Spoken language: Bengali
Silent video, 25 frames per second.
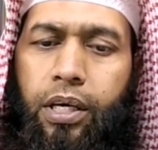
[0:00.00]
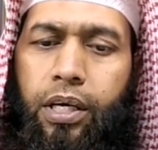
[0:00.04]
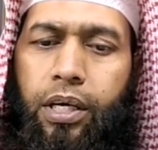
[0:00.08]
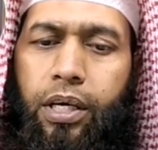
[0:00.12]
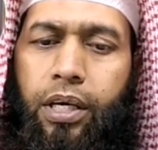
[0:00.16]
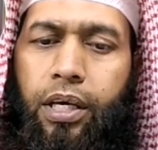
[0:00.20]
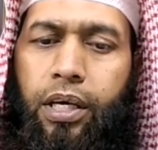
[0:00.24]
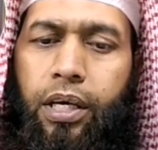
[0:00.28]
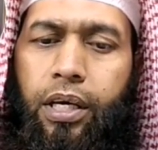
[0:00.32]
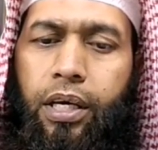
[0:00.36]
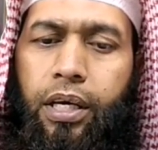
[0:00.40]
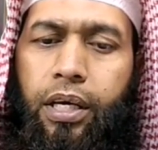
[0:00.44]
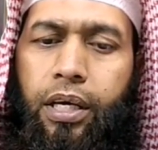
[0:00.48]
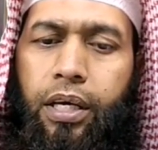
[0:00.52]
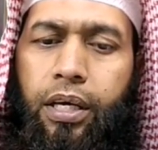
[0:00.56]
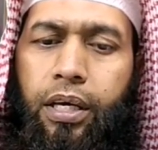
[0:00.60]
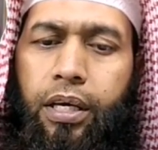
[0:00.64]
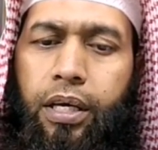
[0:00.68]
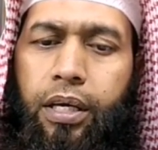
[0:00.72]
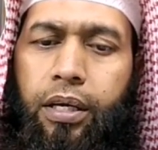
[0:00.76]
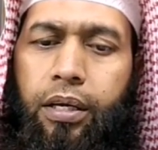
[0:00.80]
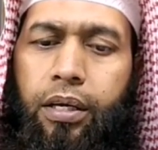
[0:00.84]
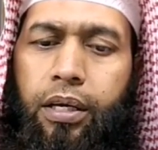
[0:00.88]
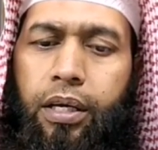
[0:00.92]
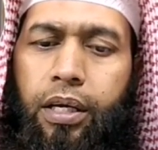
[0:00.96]
কি
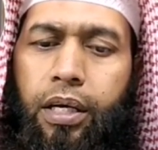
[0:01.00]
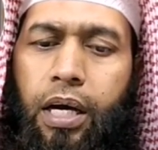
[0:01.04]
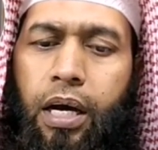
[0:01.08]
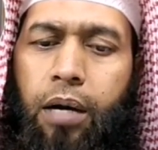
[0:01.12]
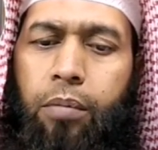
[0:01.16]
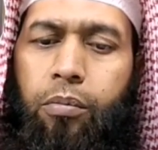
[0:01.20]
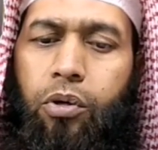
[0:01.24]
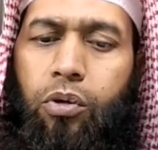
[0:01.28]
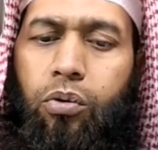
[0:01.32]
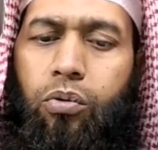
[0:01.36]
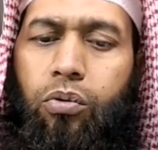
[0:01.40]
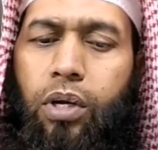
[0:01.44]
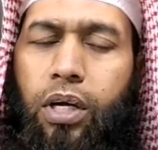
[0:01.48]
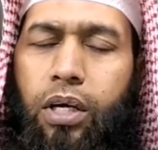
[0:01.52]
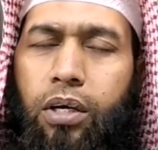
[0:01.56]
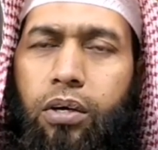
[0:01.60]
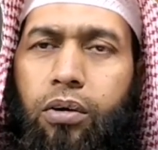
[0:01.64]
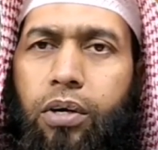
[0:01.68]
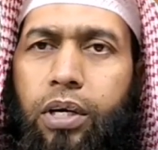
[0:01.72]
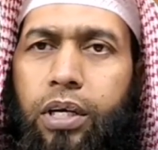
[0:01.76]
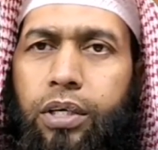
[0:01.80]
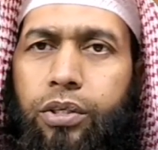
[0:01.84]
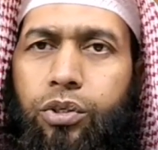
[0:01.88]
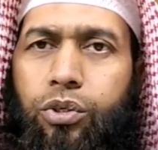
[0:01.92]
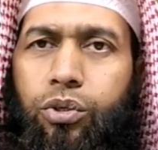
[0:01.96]
আমলগুলা
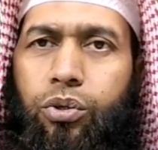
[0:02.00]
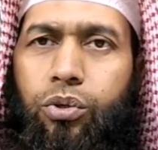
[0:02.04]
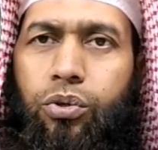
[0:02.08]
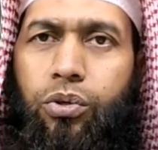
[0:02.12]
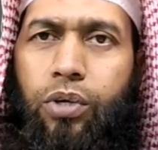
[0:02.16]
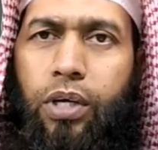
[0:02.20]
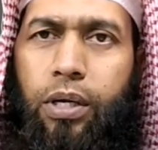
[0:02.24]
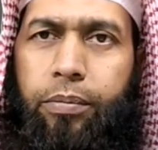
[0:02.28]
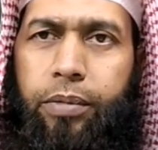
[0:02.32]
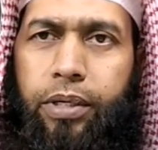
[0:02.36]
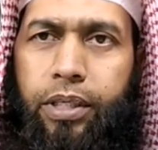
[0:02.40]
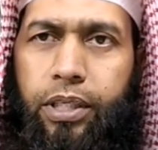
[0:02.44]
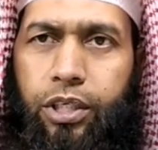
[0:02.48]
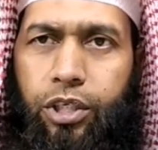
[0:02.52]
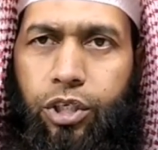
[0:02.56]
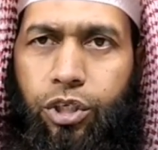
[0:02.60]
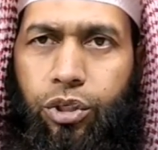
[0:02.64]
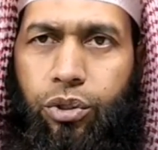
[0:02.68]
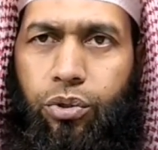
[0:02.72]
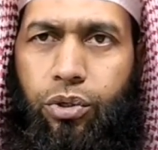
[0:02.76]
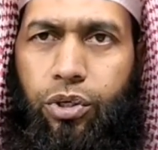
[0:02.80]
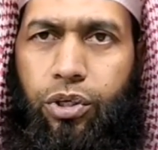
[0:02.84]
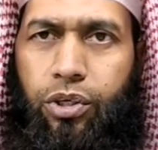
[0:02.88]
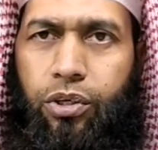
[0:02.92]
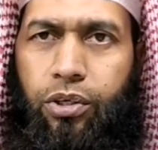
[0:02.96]
করার জন্য আমাদের
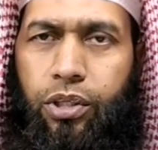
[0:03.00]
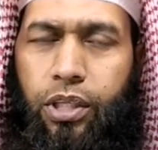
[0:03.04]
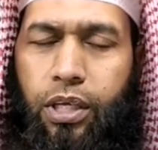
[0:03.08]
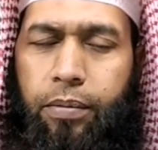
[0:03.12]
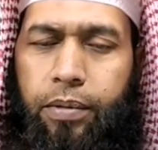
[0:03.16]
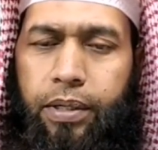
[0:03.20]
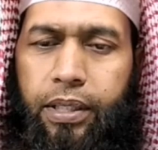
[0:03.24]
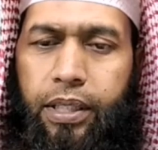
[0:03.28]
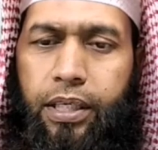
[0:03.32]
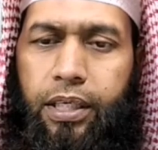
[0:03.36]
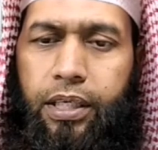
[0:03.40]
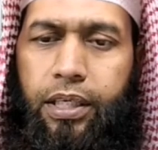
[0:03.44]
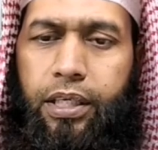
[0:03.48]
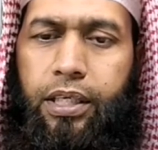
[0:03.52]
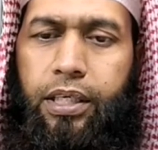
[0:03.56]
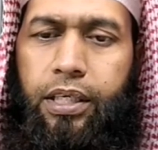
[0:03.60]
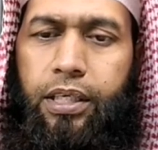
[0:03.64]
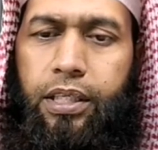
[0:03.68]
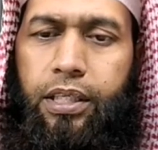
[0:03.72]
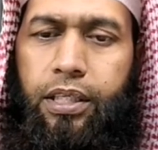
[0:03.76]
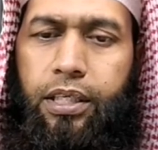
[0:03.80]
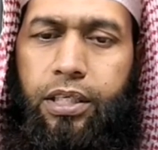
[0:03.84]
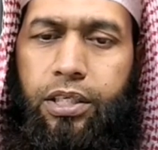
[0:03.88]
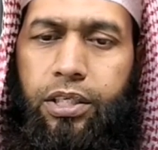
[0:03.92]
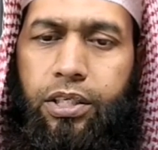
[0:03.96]
শরীয়ত আমাদেরকে
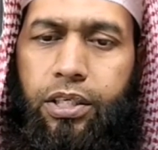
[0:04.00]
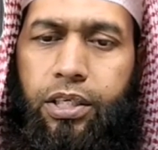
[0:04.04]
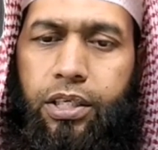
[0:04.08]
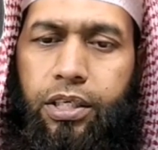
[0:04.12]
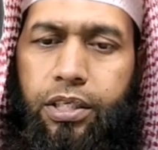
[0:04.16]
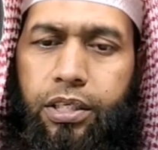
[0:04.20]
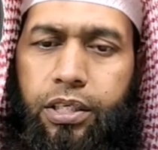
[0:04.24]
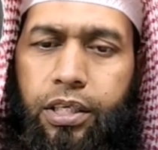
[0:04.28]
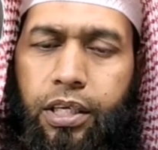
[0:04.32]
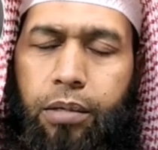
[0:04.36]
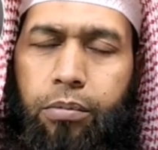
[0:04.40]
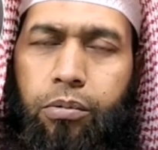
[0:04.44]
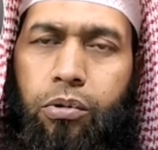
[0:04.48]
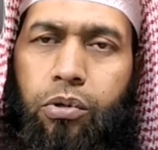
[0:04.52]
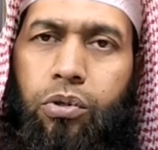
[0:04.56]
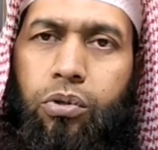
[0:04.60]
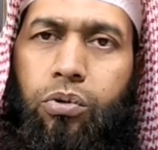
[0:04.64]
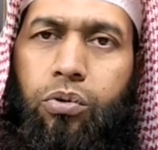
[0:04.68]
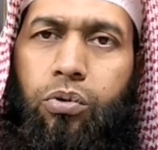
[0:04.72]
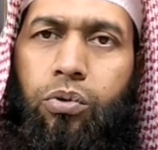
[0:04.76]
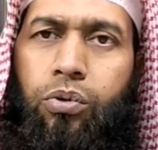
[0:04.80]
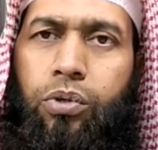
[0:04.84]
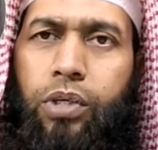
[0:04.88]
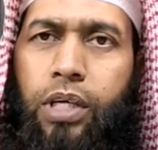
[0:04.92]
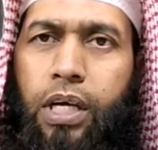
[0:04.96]
নির্দেশ দিয়েছেন এবং
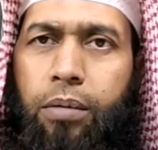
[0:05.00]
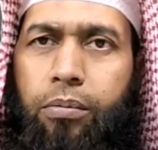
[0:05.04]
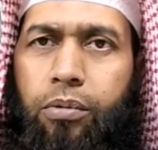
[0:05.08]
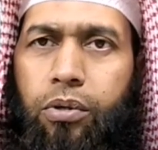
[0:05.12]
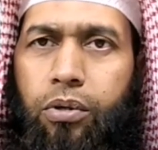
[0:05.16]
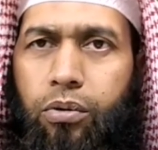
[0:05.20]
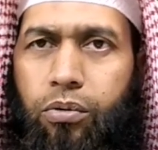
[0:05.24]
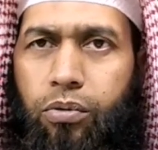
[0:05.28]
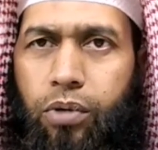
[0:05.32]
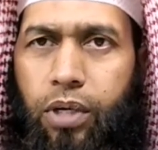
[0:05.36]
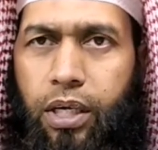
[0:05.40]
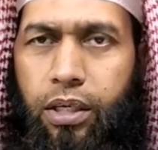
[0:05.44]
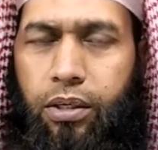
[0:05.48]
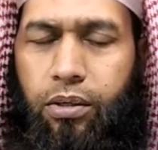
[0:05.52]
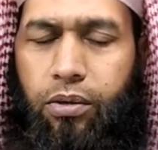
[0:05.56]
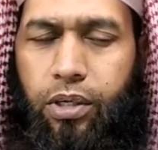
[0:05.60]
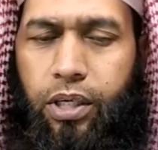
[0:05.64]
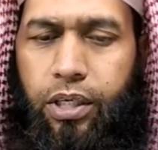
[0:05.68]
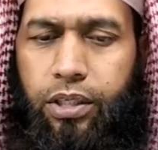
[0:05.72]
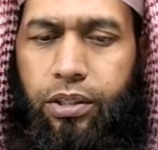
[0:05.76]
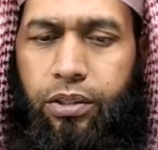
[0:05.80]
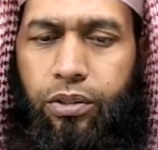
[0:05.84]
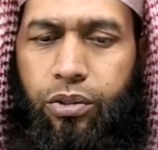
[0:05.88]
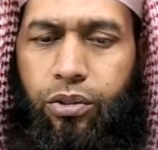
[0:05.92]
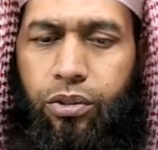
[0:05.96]
কোন আমলগুলা
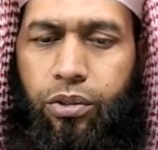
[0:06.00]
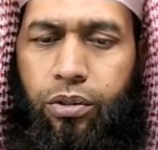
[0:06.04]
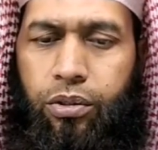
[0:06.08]
করার